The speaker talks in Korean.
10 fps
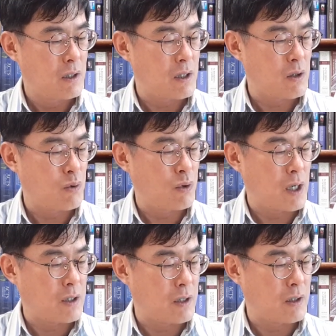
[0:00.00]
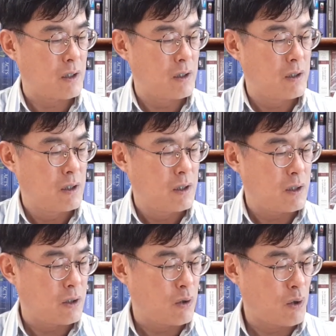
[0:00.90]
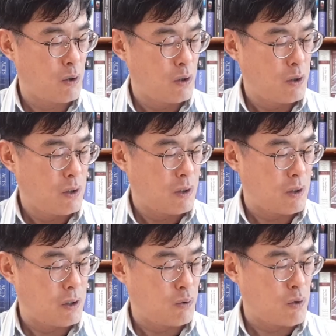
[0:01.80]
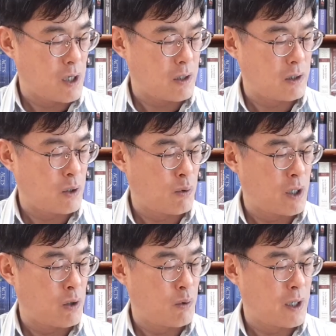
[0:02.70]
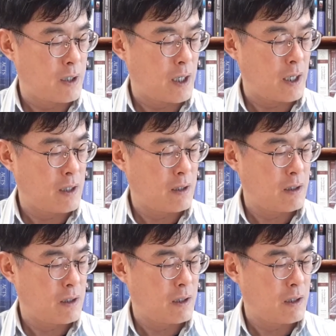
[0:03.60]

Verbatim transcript: 그래서 구약 성경 그리고 이 구약 성경과 연관된